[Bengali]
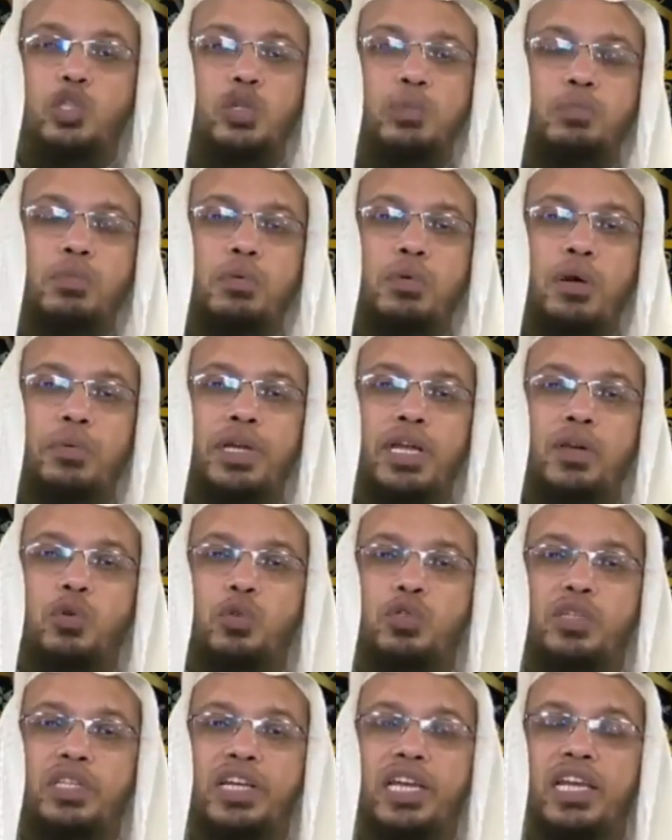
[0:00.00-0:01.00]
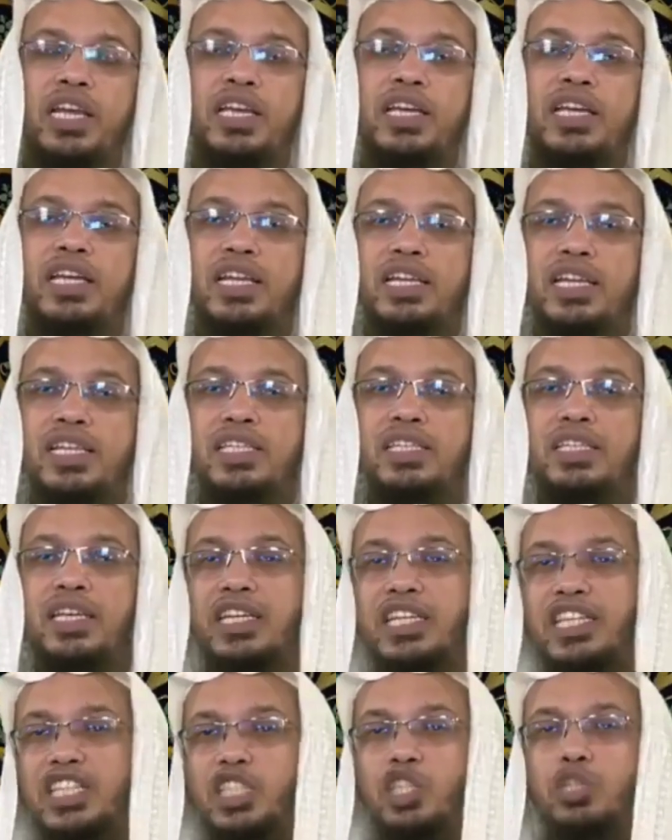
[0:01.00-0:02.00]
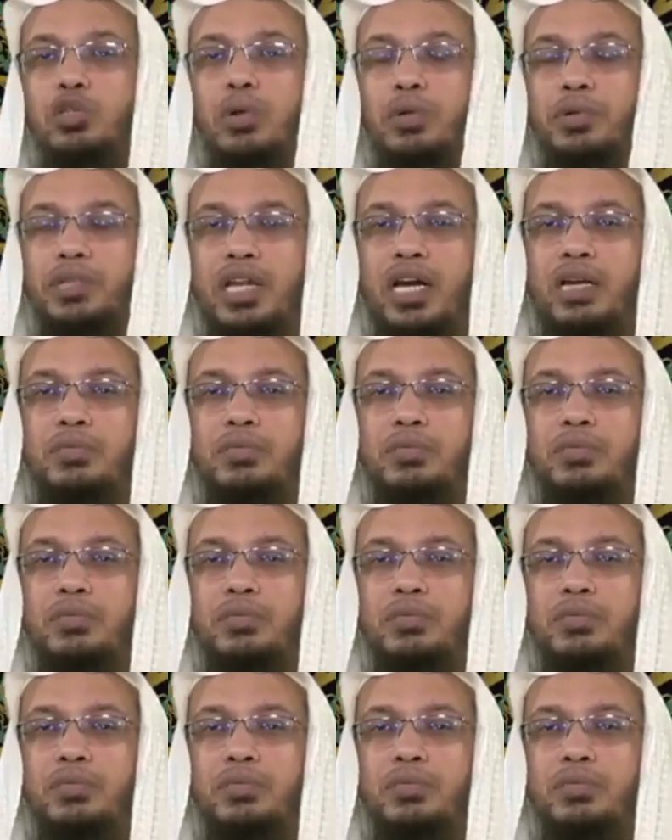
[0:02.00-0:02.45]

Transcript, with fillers: সম্ভব হবে না করতে গেলেই রিস্ক নিশ্চিতভাবে